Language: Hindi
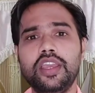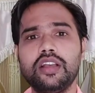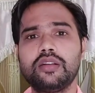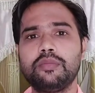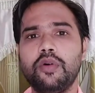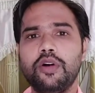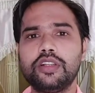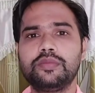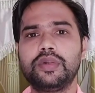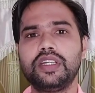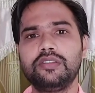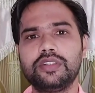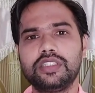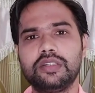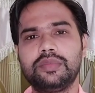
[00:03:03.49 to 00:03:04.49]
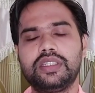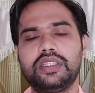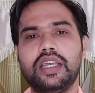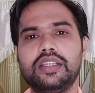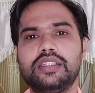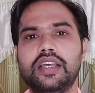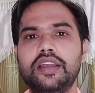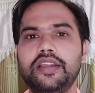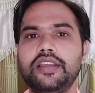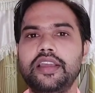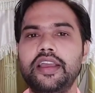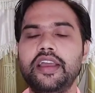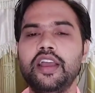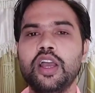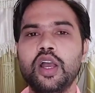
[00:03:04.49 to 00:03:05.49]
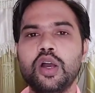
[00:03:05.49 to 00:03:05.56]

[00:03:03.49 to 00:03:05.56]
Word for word: एक बहुत बड़ी वजह बताई जा रही है